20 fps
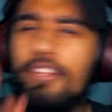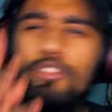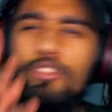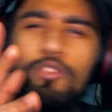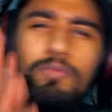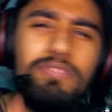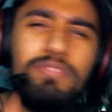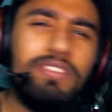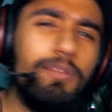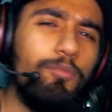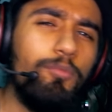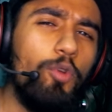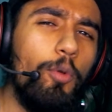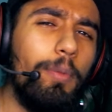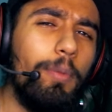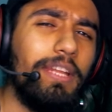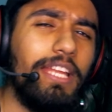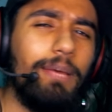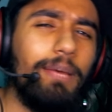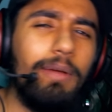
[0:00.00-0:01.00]
तुम सबको
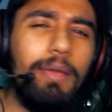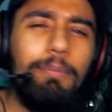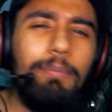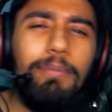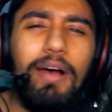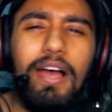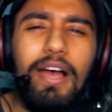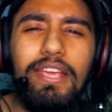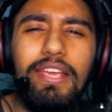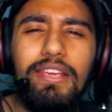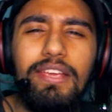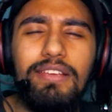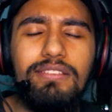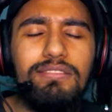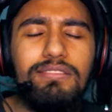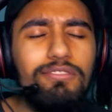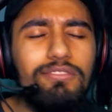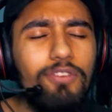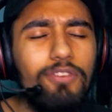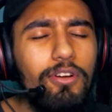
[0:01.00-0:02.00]
पता है भाई भाई इज
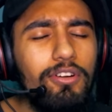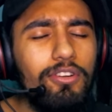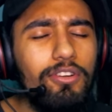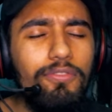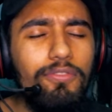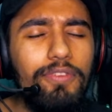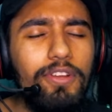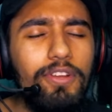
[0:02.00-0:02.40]
सॉर्ट ऑफ एन